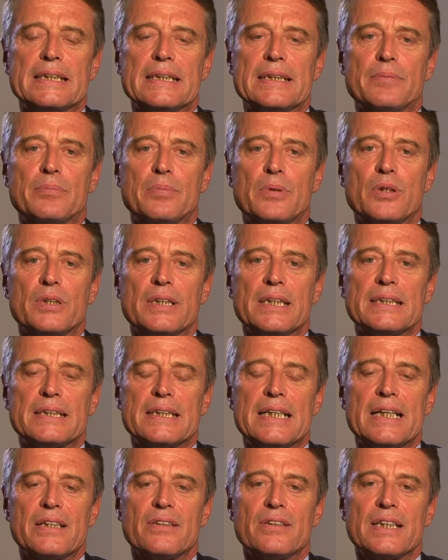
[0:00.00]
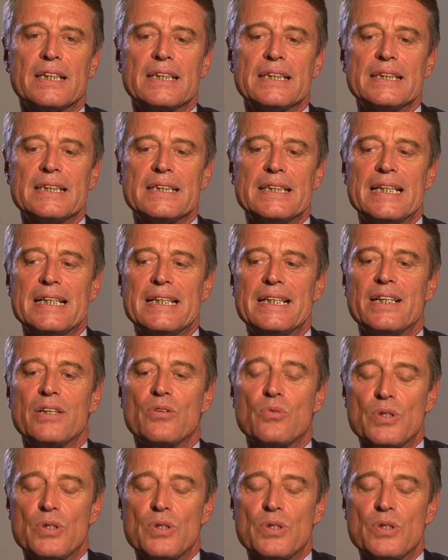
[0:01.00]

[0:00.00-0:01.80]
eh, poi entrano nei cantieri,